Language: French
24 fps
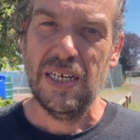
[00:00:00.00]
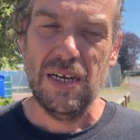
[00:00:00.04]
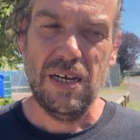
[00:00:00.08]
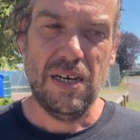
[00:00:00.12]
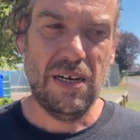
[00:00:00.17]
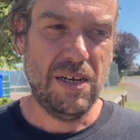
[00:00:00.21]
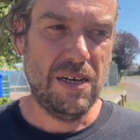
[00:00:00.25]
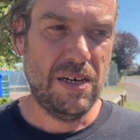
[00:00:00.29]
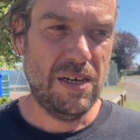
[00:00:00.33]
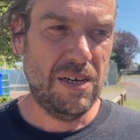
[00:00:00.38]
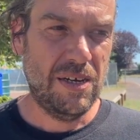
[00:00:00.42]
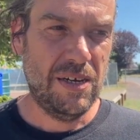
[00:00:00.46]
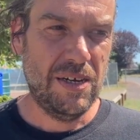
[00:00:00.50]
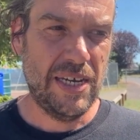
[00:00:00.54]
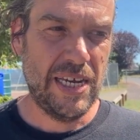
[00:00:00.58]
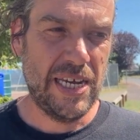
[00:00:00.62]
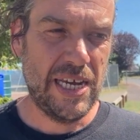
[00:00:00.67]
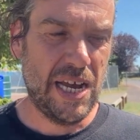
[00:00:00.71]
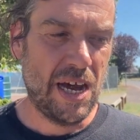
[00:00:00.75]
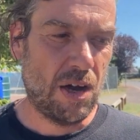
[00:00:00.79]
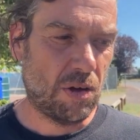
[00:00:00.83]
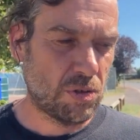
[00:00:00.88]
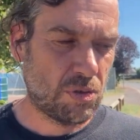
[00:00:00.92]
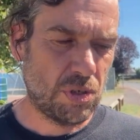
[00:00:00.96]
Euh,
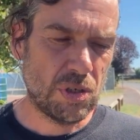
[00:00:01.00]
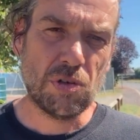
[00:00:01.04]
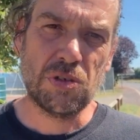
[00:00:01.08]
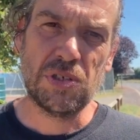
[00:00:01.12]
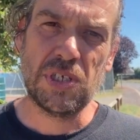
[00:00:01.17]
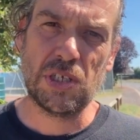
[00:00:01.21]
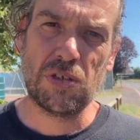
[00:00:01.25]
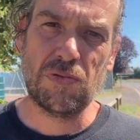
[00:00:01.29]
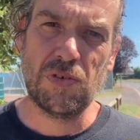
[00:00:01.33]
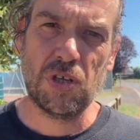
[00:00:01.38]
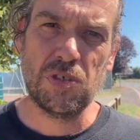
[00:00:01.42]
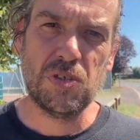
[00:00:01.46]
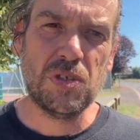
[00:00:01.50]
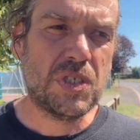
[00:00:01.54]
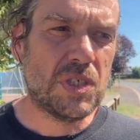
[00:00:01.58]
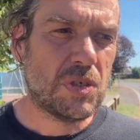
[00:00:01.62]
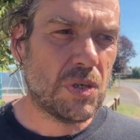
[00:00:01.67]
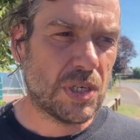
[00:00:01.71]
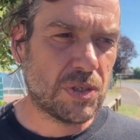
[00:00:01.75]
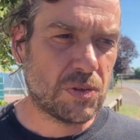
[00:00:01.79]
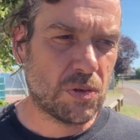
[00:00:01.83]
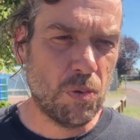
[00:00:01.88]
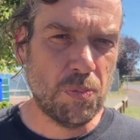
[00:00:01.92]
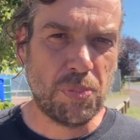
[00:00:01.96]
et ensuite, on s'est retrouvé dans une
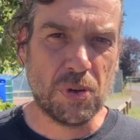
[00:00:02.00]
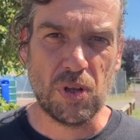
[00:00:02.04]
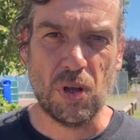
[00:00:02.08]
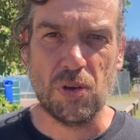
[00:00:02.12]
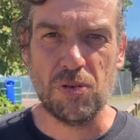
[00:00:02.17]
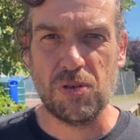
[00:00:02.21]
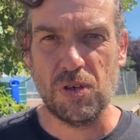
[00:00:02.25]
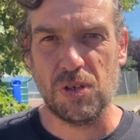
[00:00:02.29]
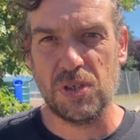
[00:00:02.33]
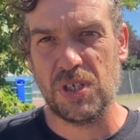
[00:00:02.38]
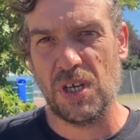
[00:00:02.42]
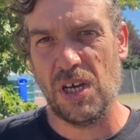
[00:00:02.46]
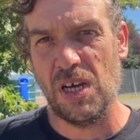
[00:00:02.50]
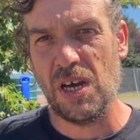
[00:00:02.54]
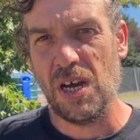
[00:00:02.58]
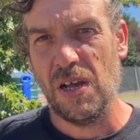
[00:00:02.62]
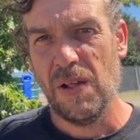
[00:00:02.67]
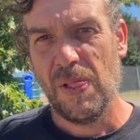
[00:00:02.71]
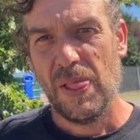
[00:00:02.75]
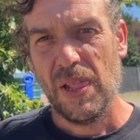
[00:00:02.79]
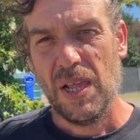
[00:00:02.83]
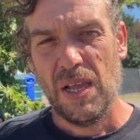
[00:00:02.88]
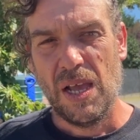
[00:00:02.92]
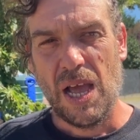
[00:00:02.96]
situation pendant deux heures.
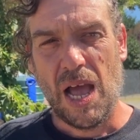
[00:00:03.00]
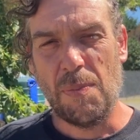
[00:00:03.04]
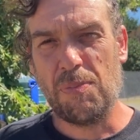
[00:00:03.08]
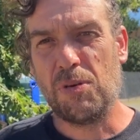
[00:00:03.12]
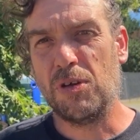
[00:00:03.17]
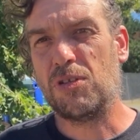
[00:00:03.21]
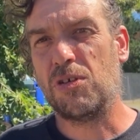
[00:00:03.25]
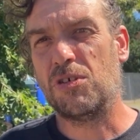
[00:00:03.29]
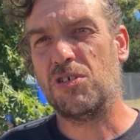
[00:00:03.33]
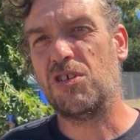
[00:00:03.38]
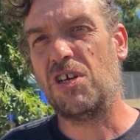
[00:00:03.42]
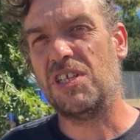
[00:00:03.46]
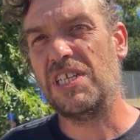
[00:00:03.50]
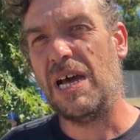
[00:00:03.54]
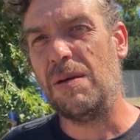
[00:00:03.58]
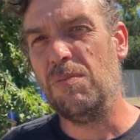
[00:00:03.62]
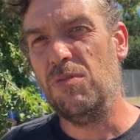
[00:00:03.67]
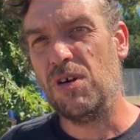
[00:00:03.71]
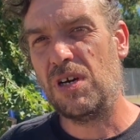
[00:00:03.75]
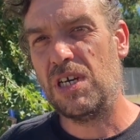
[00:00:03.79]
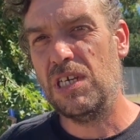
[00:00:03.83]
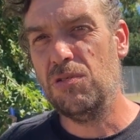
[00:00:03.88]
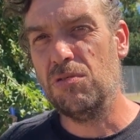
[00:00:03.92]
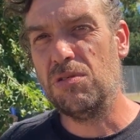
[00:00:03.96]
Un peloton de
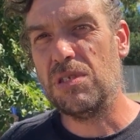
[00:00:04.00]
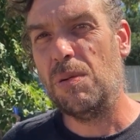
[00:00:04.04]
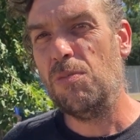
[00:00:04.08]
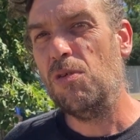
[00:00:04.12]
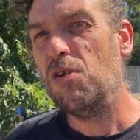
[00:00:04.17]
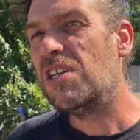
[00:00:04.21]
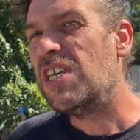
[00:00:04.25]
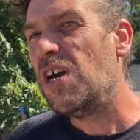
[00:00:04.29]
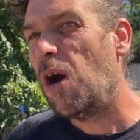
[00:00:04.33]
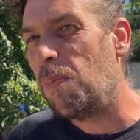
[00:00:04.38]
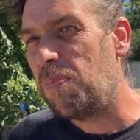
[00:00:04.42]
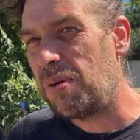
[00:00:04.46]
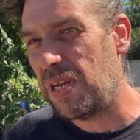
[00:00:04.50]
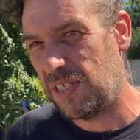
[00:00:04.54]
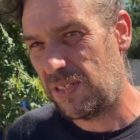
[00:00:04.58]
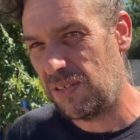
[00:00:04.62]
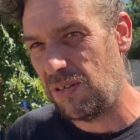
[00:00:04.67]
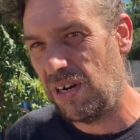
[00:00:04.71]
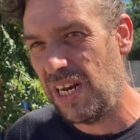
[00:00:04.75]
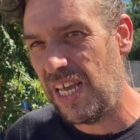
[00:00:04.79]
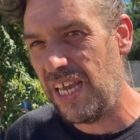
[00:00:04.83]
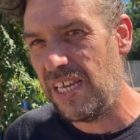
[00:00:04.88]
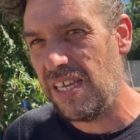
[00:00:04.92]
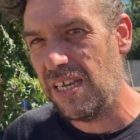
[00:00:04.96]
gendarmerie nous a bloqués en plein
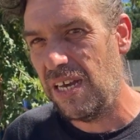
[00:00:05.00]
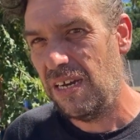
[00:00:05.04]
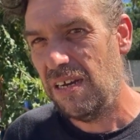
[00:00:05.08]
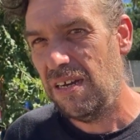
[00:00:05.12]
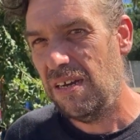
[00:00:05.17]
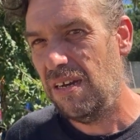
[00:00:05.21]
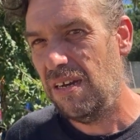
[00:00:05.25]
soleil.